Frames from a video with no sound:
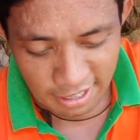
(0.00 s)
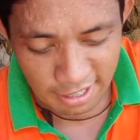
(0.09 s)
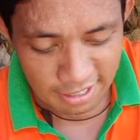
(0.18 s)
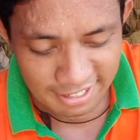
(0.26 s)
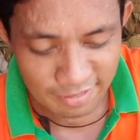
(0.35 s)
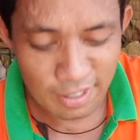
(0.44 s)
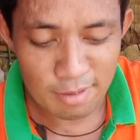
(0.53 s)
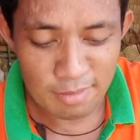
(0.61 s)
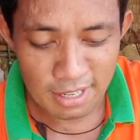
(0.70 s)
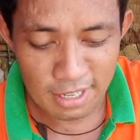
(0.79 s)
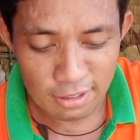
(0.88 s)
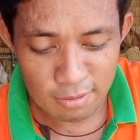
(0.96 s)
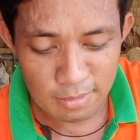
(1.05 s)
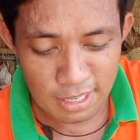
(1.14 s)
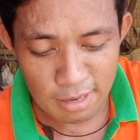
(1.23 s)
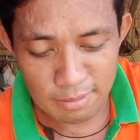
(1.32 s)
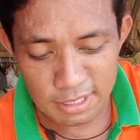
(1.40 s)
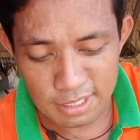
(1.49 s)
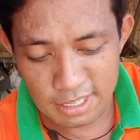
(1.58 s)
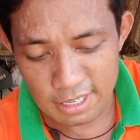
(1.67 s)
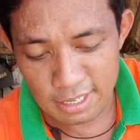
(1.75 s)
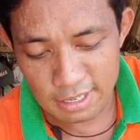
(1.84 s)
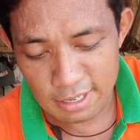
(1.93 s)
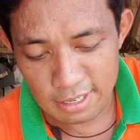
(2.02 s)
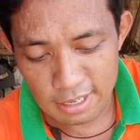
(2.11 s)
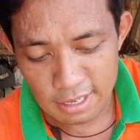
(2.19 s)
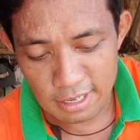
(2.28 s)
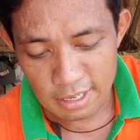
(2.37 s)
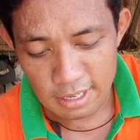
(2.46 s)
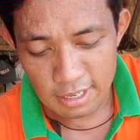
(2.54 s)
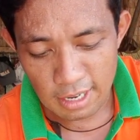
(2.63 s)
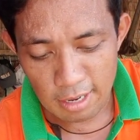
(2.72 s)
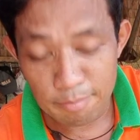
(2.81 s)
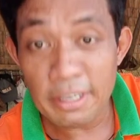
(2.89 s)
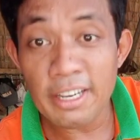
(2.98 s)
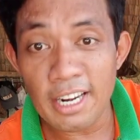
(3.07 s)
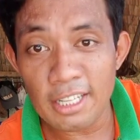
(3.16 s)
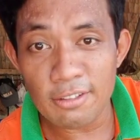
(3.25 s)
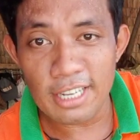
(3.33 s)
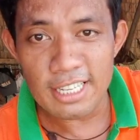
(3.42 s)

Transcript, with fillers: Ala, ano? baka ano to, madamage. Ampingan na to